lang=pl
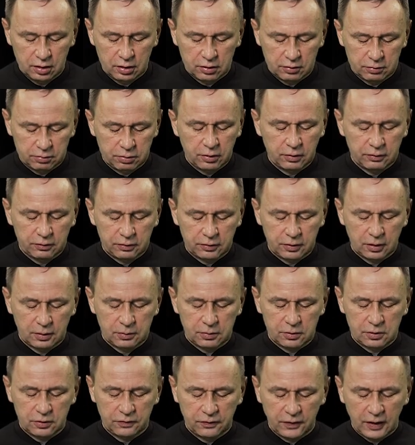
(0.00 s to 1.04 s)
był w tym
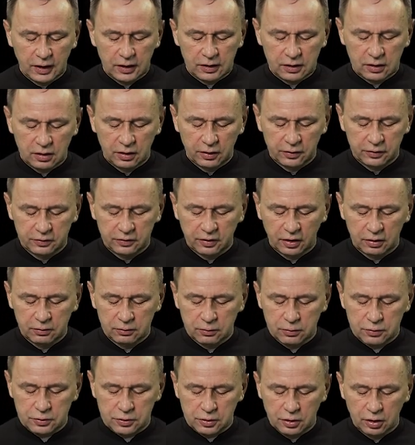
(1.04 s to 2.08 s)
świetle
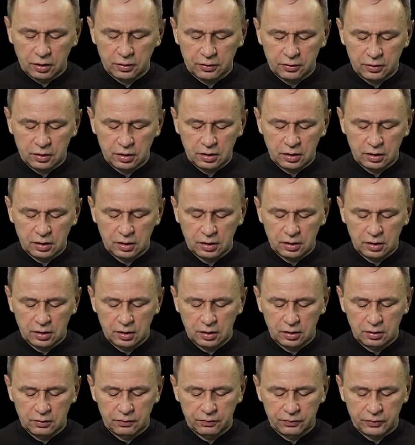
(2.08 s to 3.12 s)
zanurzony
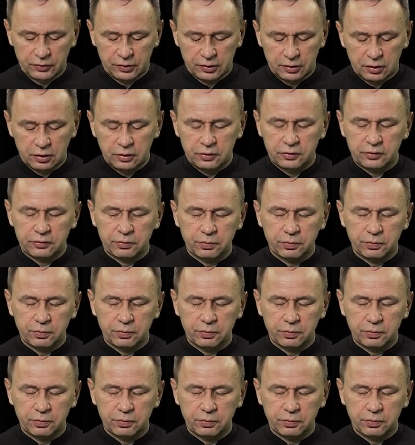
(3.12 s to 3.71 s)
i z